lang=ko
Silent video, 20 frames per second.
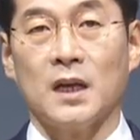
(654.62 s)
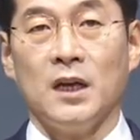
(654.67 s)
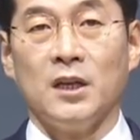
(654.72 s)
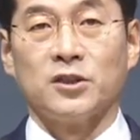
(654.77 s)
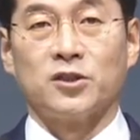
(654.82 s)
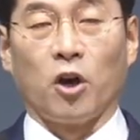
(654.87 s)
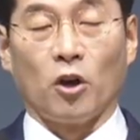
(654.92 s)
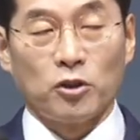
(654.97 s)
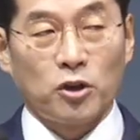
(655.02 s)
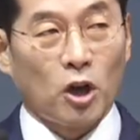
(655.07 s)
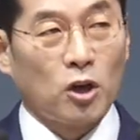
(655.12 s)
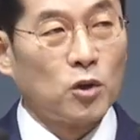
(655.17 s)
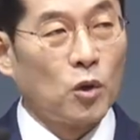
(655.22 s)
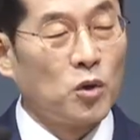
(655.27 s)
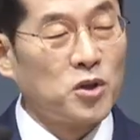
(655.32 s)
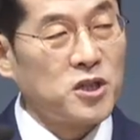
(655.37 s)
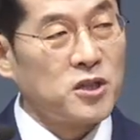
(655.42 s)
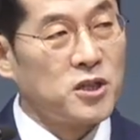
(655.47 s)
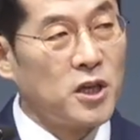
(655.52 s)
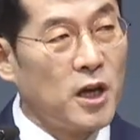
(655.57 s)
성경은
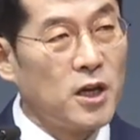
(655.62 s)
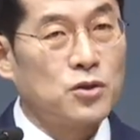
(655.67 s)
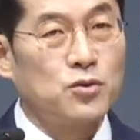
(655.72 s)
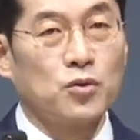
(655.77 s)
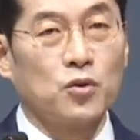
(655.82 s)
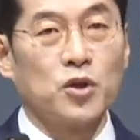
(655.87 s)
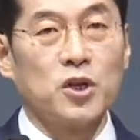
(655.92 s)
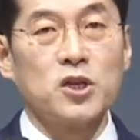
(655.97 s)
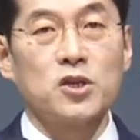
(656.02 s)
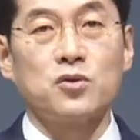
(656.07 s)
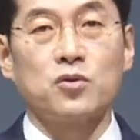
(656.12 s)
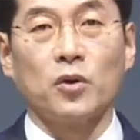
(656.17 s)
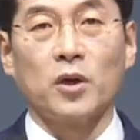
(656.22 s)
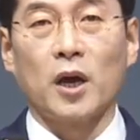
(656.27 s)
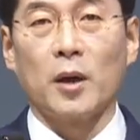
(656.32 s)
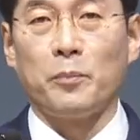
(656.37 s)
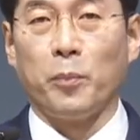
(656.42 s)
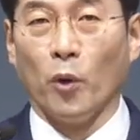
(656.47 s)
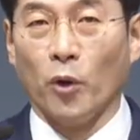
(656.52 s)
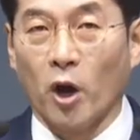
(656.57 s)
오직 예수
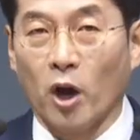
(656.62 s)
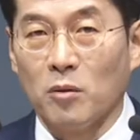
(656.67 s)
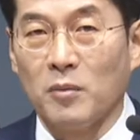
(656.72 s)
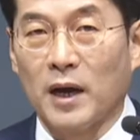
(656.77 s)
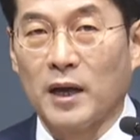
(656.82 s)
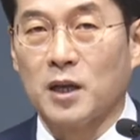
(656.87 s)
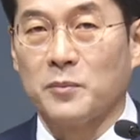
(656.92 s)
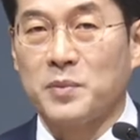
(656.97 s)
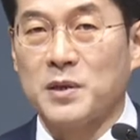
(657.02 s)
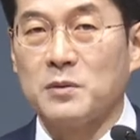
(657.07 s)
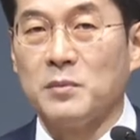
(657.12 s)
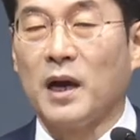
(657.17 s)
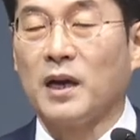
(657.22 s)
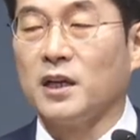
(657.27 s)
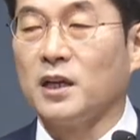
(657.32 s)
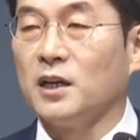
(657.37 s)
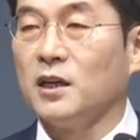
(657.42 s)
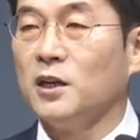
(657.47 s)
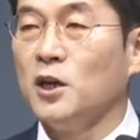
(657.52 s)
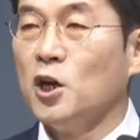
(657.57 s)
그리스도의 보혈만이
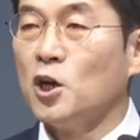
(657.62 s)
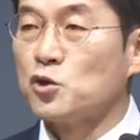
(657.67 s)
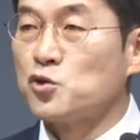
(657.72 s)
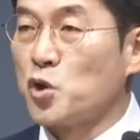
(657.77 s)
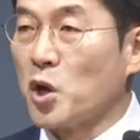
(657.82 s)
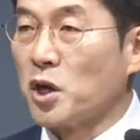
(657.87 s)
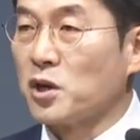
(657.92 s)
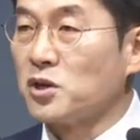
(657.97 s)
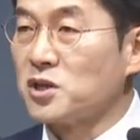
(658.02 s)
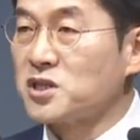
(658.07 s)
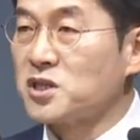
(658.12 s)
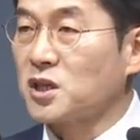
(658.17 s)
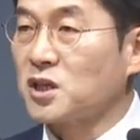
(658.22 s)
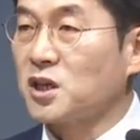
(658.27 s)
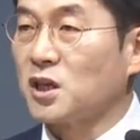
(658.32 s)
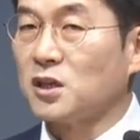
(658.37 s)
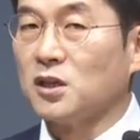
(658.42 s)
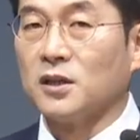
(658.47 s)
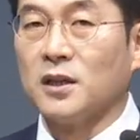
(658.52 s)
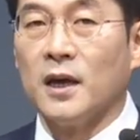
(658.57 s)
피만이 죄를
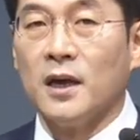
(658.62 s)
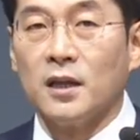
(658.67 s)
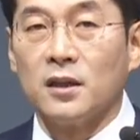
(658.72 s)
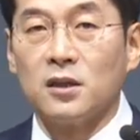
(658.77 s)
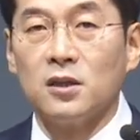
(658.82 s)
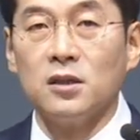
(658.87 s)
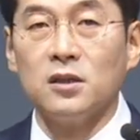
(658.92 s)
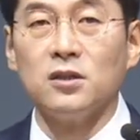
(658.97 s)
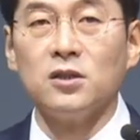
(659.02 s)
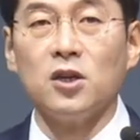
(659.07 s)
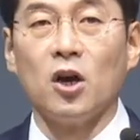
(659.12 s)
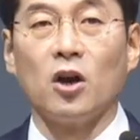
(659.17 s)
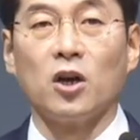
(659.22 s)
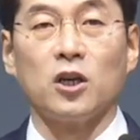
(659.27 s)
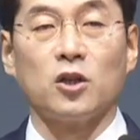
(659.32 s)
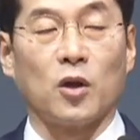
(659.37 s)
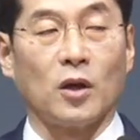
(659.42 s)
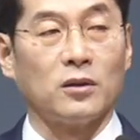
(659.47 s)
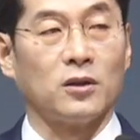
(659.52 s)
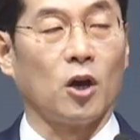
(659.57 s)
씻기는
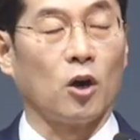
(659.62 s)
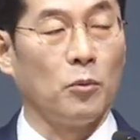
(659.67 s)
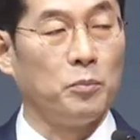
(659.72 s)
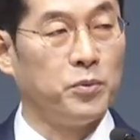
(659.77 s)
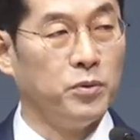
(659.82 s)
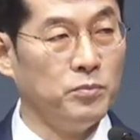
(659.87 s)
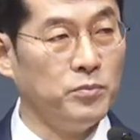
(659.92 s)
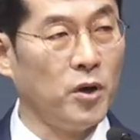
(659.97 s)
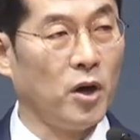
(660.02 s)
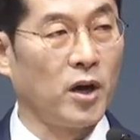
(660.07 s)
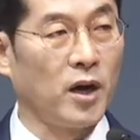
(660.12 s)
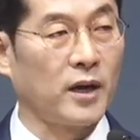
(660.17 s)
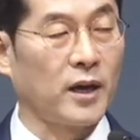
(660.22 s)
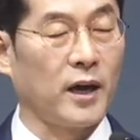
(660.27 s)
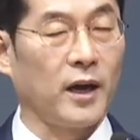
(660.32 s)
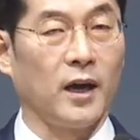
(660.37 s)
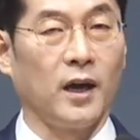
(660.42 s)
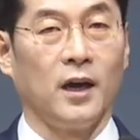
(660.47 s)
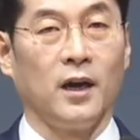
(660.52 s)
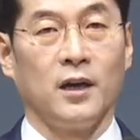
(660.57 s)
능력이 된다고
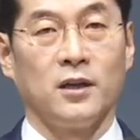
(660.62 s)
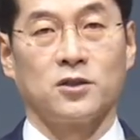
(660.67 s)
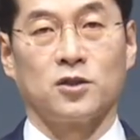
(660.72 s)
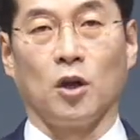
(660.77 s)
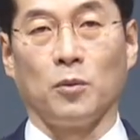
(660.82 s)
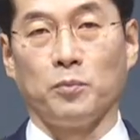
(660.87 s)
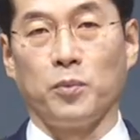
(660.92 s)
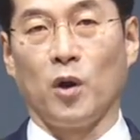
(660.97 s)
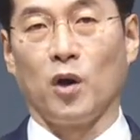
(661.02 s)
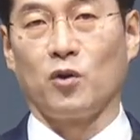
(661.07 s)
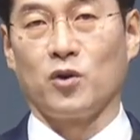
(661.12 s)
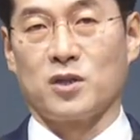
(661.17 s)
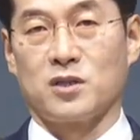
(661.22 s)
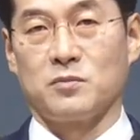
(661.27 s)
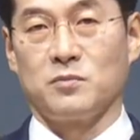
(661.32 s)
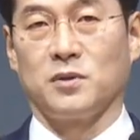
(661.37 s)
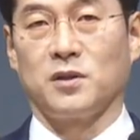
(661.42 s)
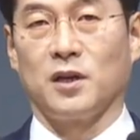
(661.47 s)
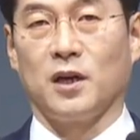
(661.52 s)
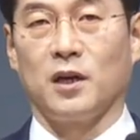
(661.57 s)
분명하게 선포하고
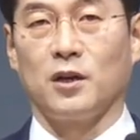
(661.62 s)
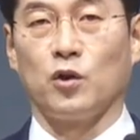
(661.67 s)
있습니다.